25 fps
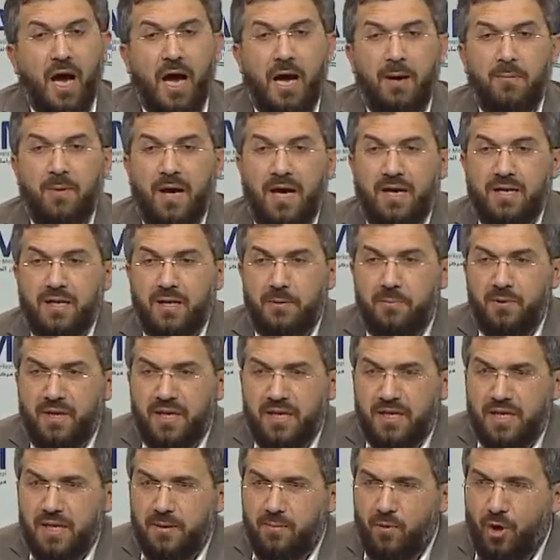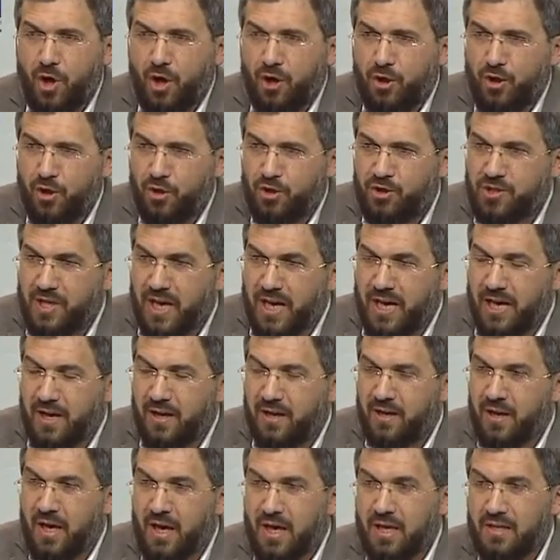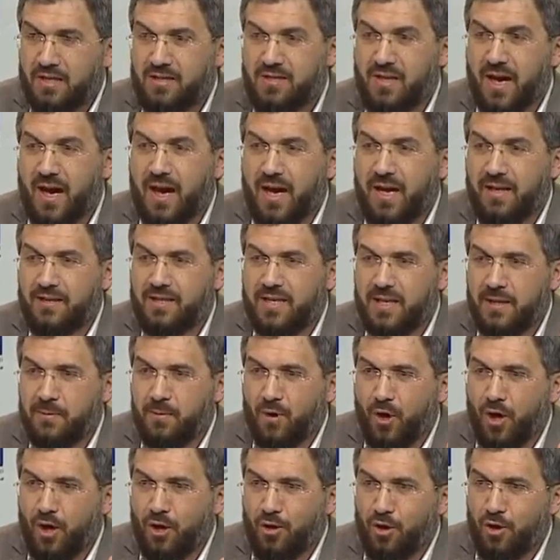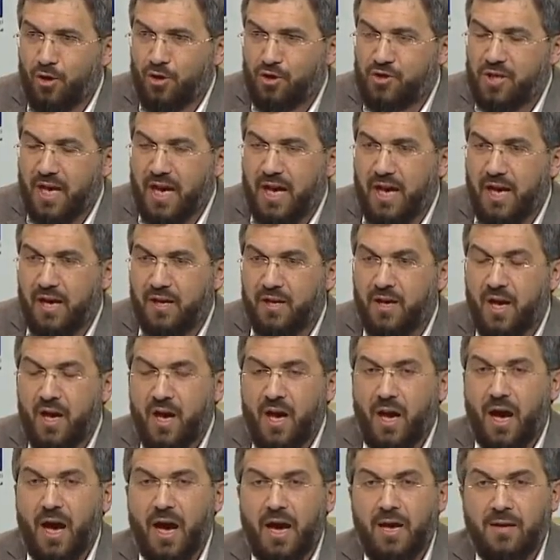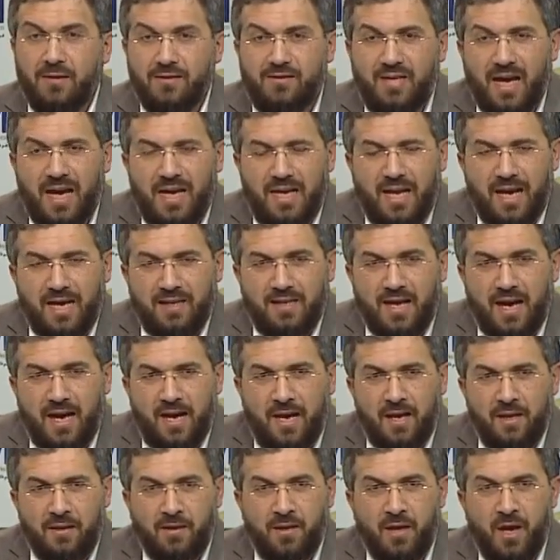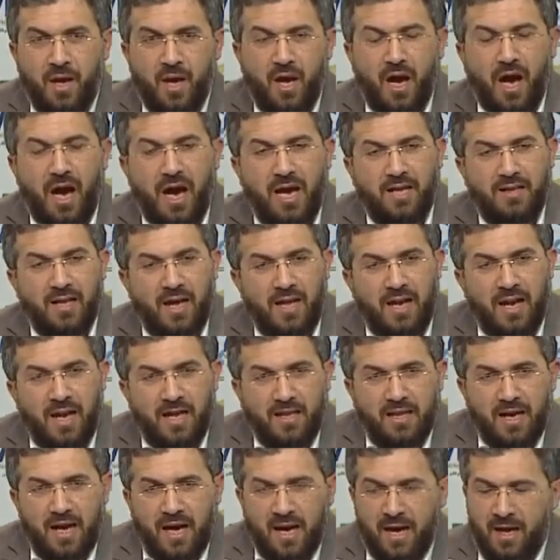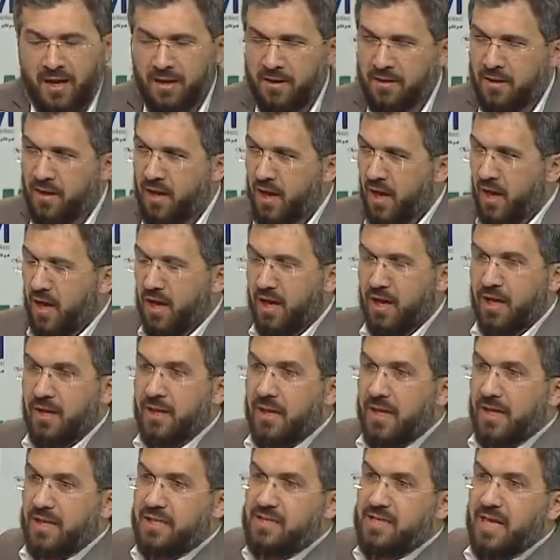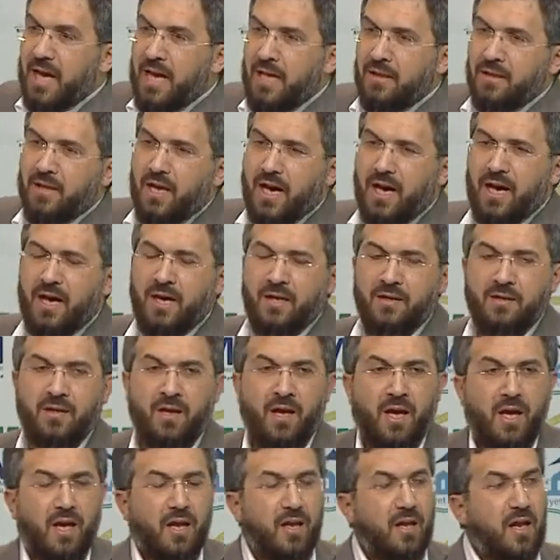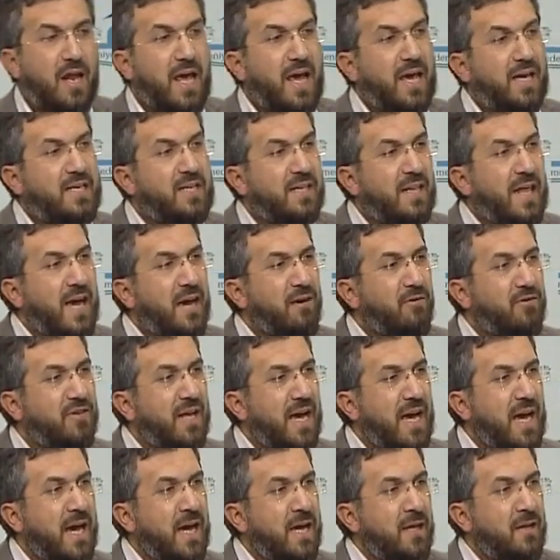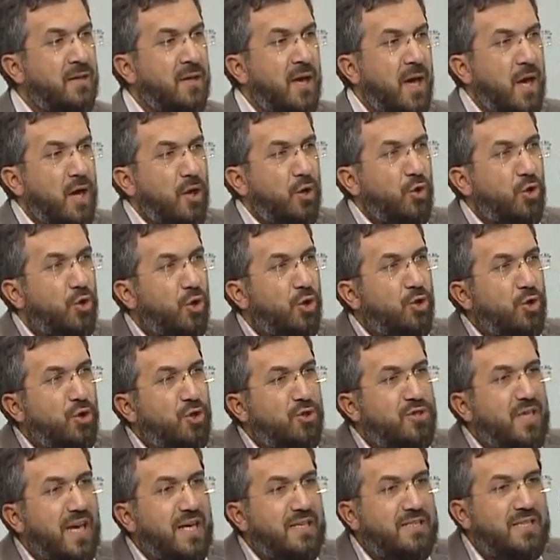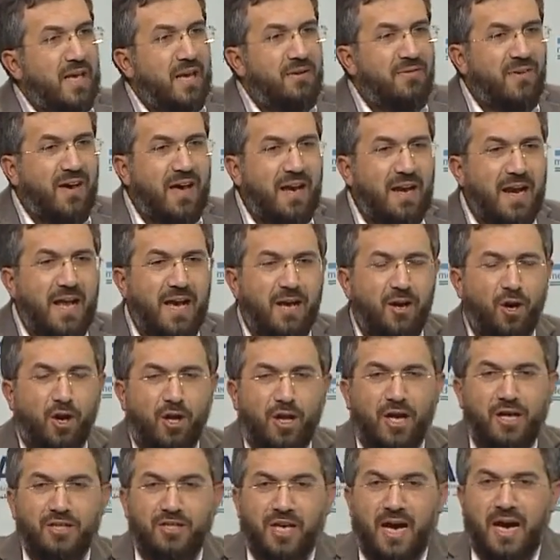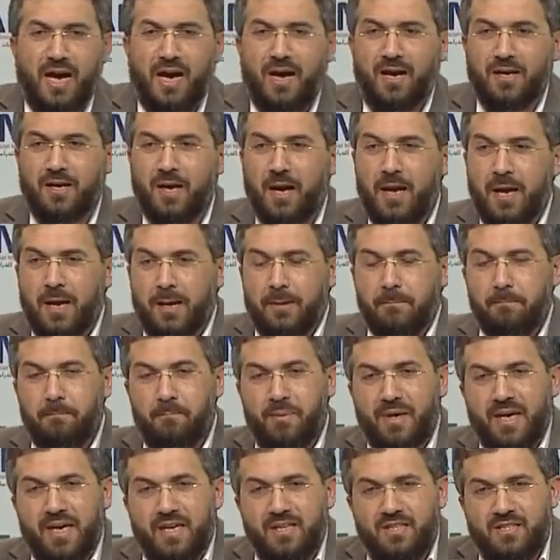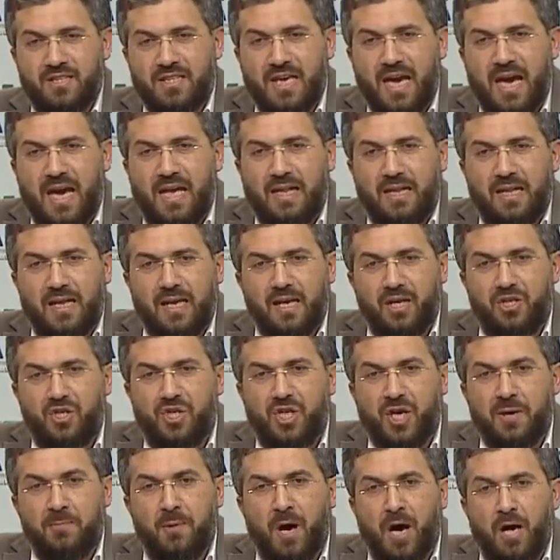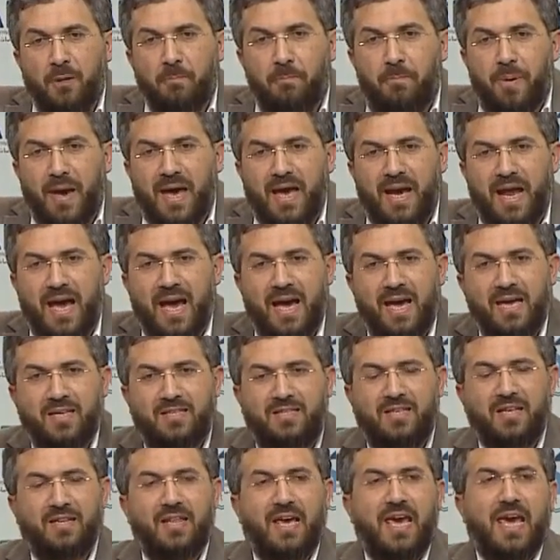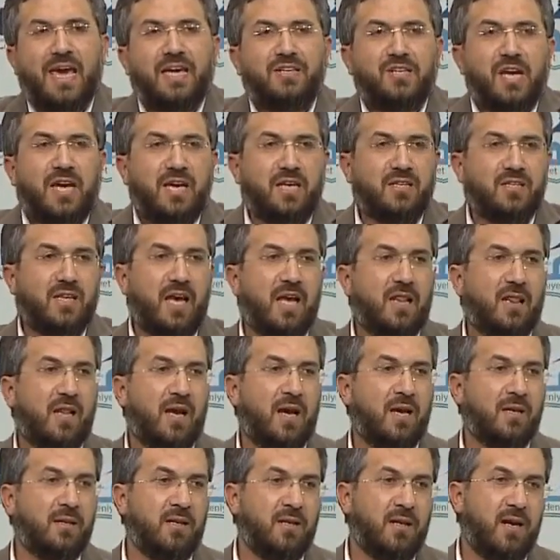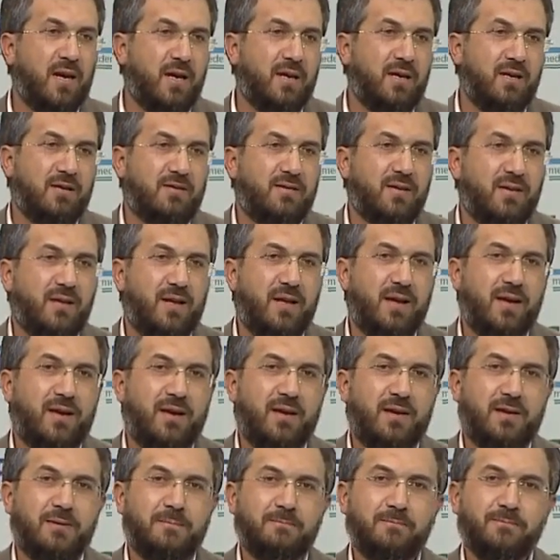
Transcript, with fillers: Ama Ribi gibi olursak, Saat gibi olursak, Antalya'dan, Adana'dan, Hindistan'dan, Leknev'den, Kudüs'e seferler olacak. Biz geldik Şimon Peres diyeceğiz Allah'ın inayetiyle.